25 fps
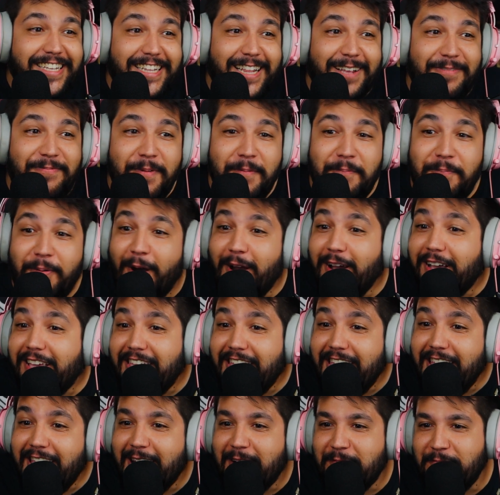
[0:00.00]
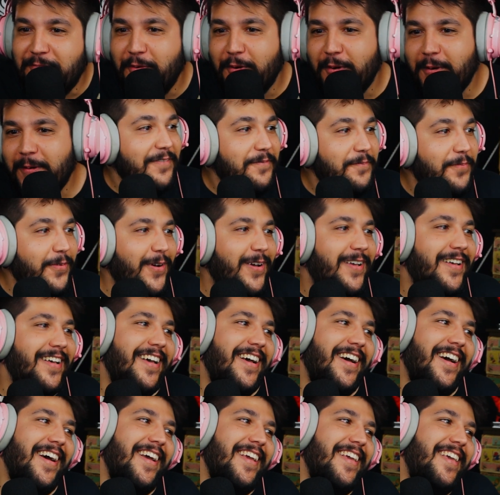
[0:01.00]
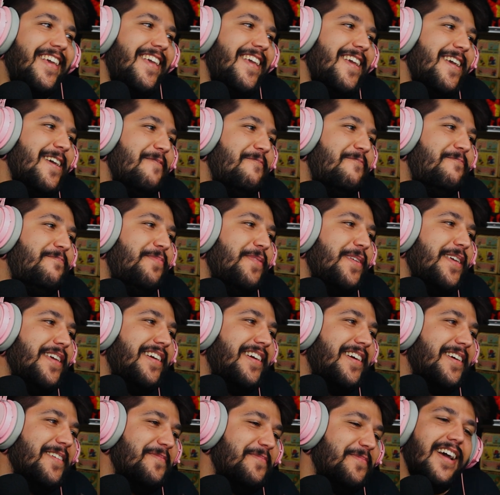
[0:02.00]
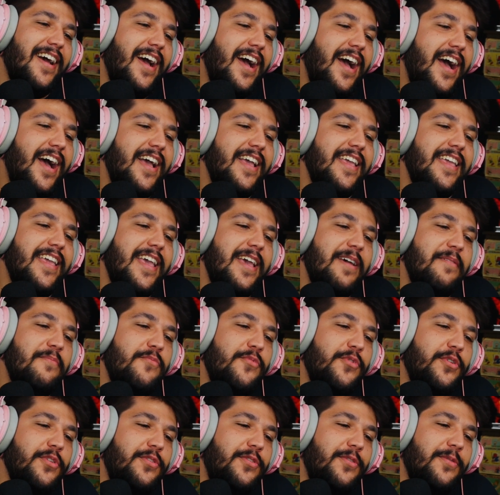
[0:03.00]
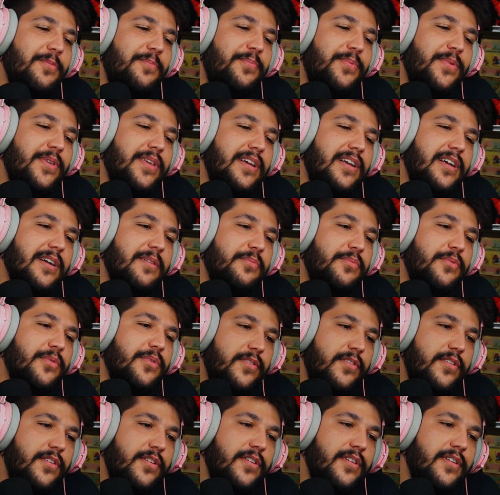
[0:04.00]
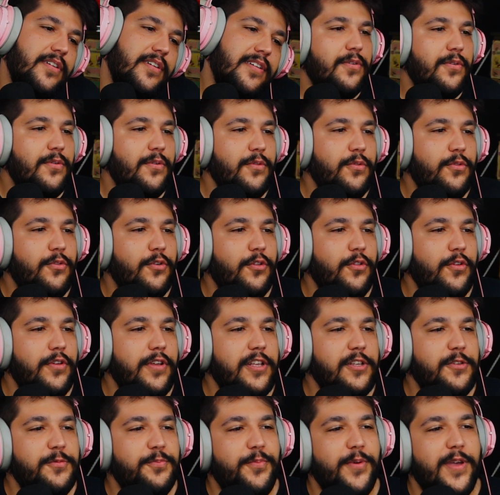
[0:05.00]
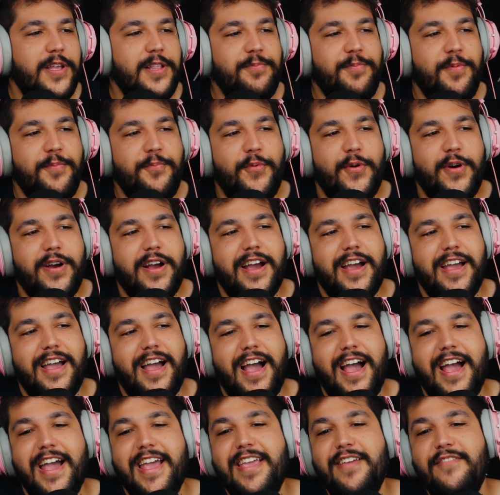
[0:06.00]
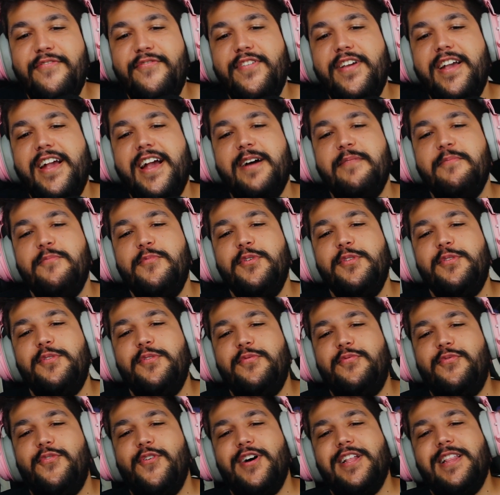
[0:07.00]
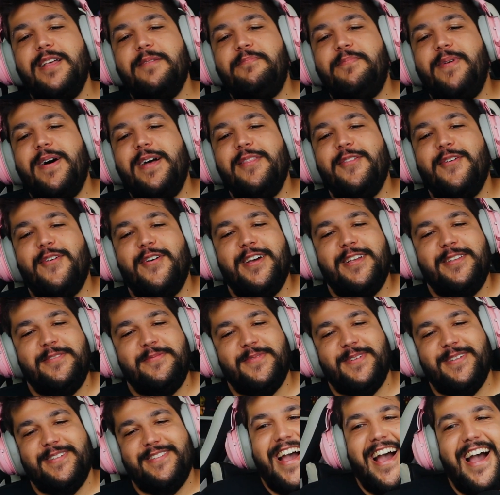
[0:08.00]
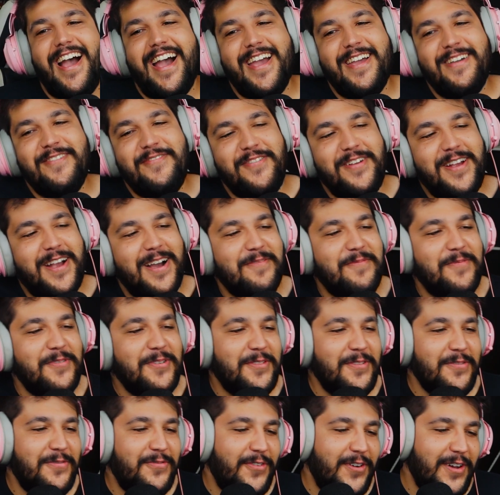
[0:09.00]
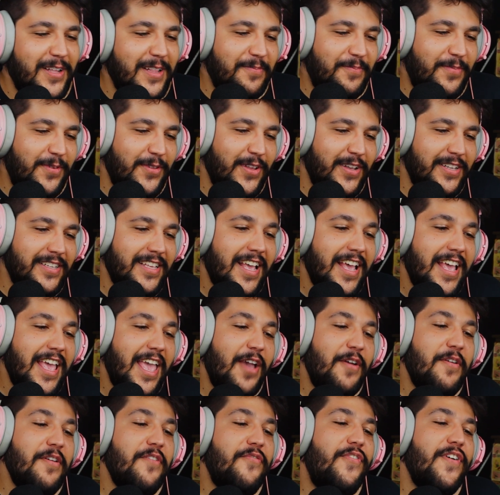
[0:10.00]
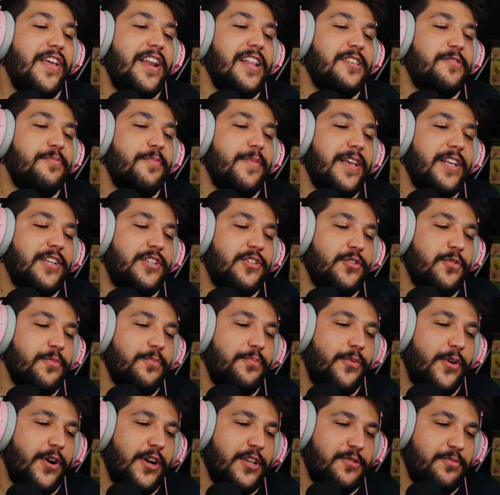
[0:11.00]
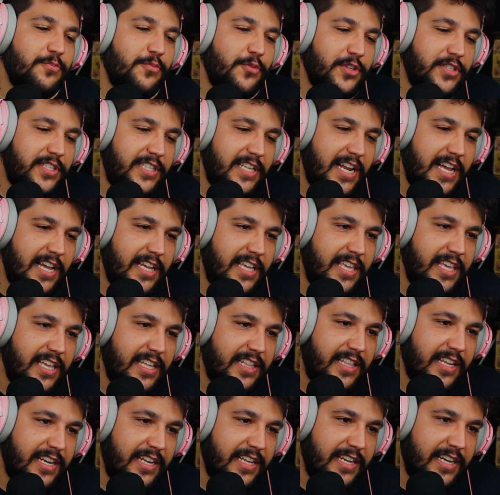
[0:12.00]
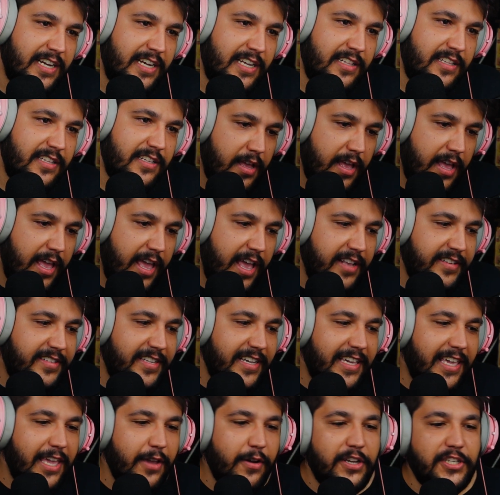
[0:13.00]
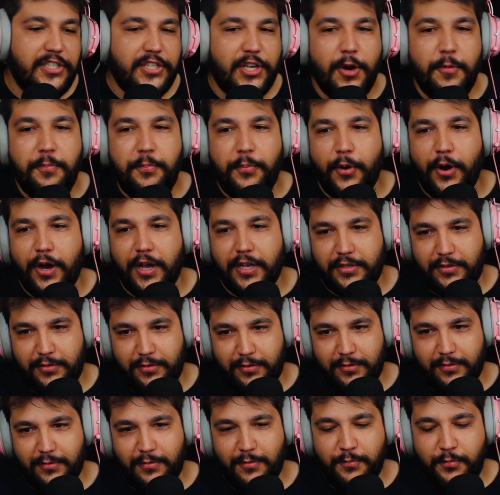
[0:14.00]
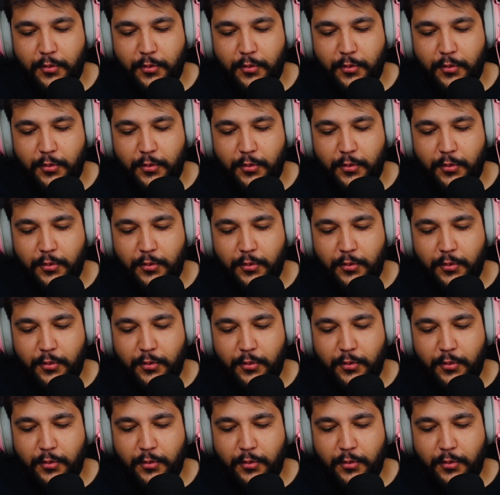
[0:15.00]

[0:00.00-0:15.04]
da pipoquinha, pô. Pô, aí é pica. Aí é muito pica, pô. Ó, com todo respeito, pipoca, aí fica muito foda pra nós, mano. Aí fica muito foda pra nós. Eu, infelizmente, não posso mostrar aqui, tá ligado? Esse aqui eu acho que eu posso, um